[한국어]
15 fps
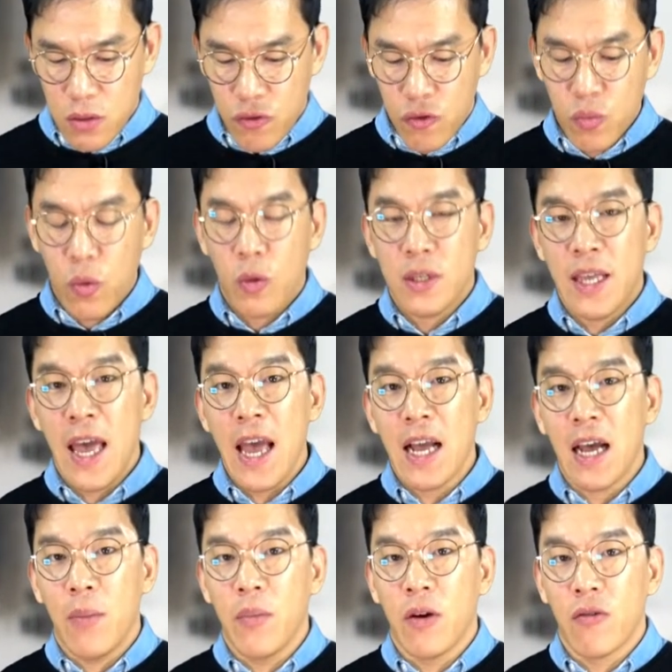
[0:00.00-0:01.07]
중복 세액
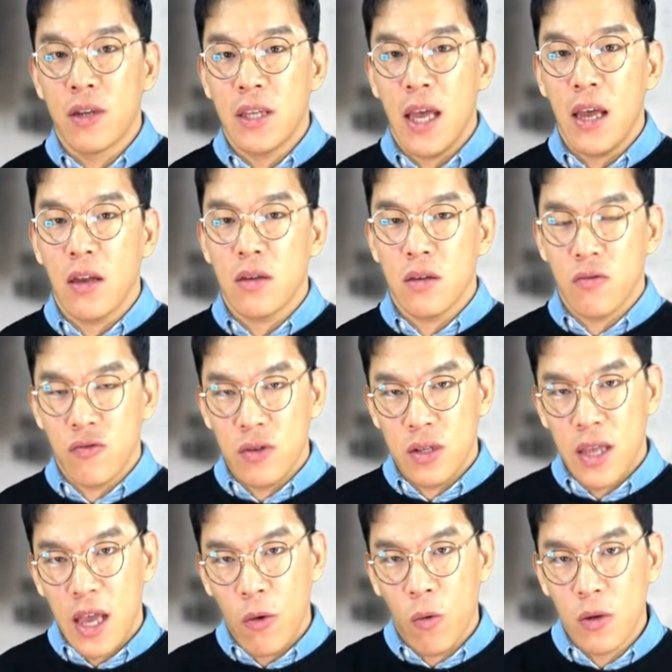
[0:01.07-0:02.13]
감면 우리 세 우리
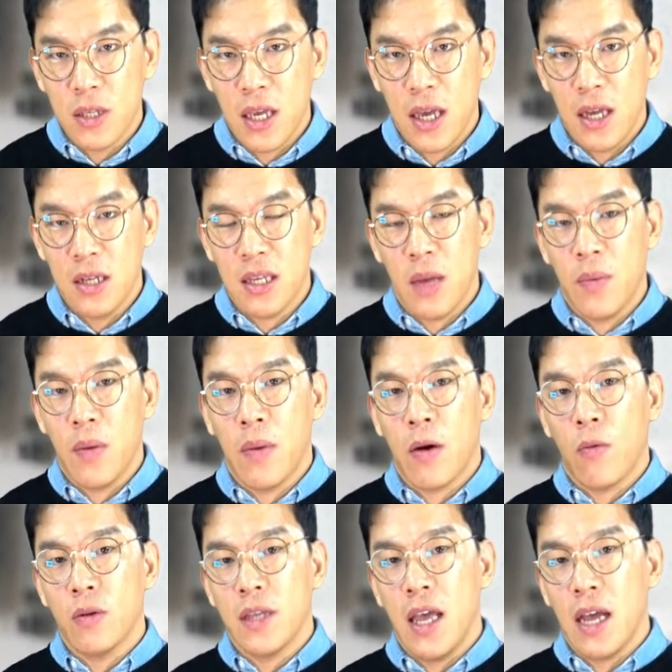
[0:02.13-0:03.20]
세 공제를
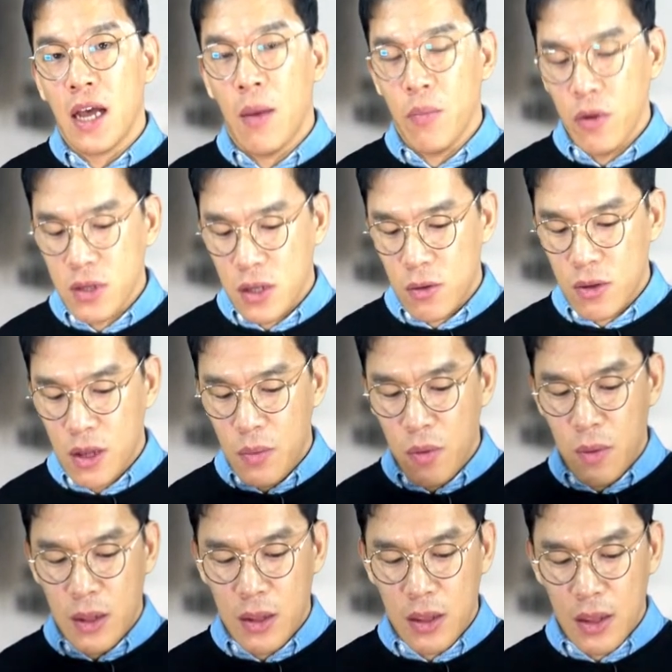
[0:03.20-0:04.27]
살펴봤고 세액 감면 제도를
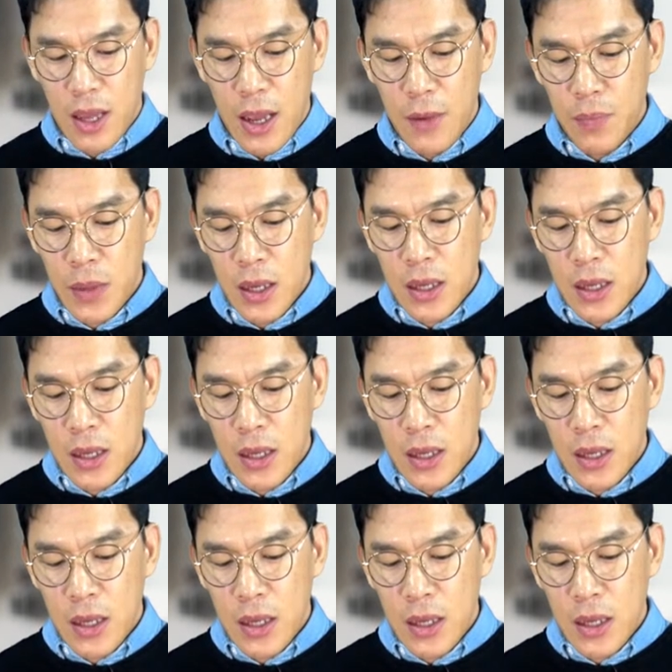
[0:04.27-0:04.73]
살펴봤는데